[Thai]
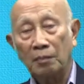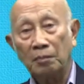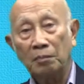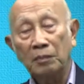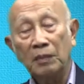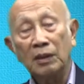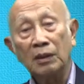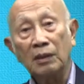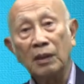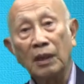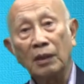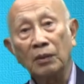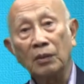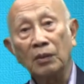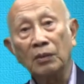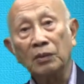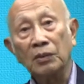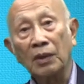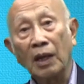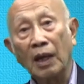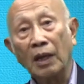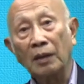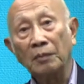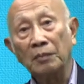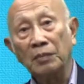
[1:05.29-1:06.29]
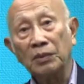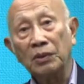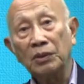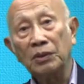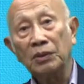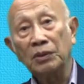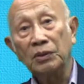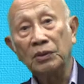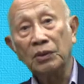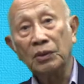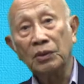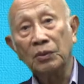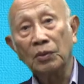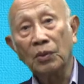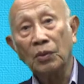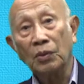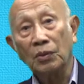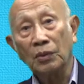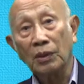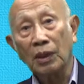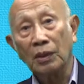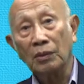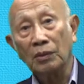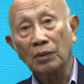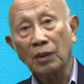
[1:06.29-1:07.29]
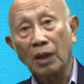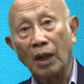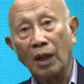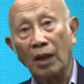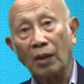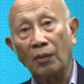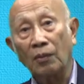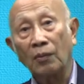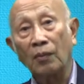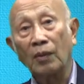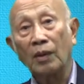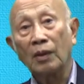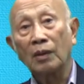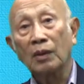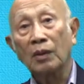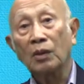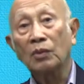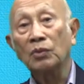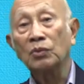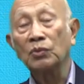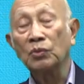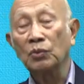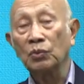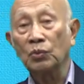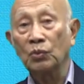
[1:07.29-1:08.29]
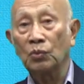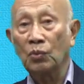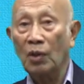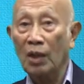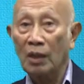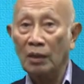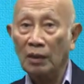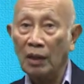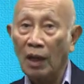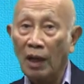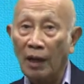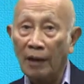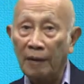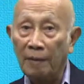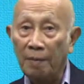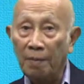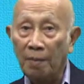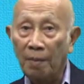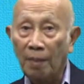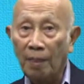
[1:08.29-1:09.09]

เมื่อใดก็ตามที่เชื้อโรคดังกล่าวเข้าสู่ร่างกาย